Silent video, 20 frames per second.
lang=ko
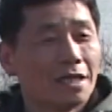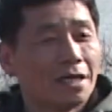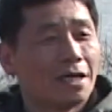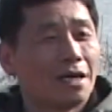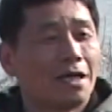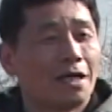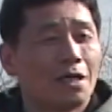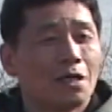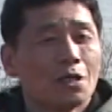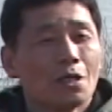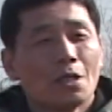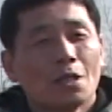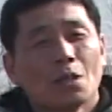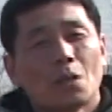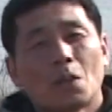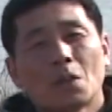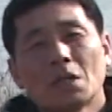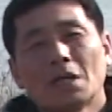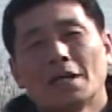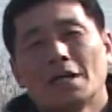어,
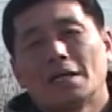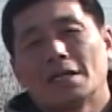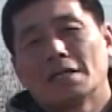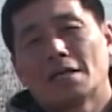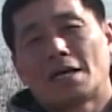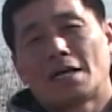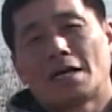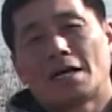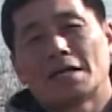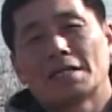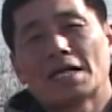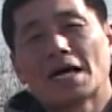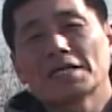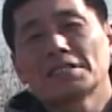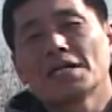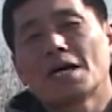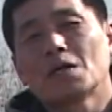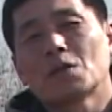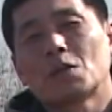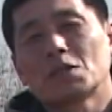오늘 어,
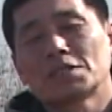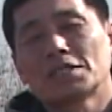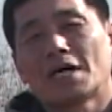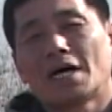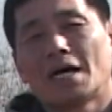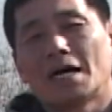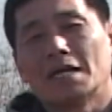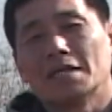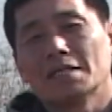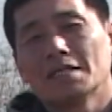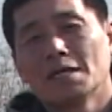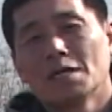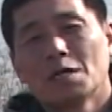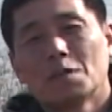낚시할 곳은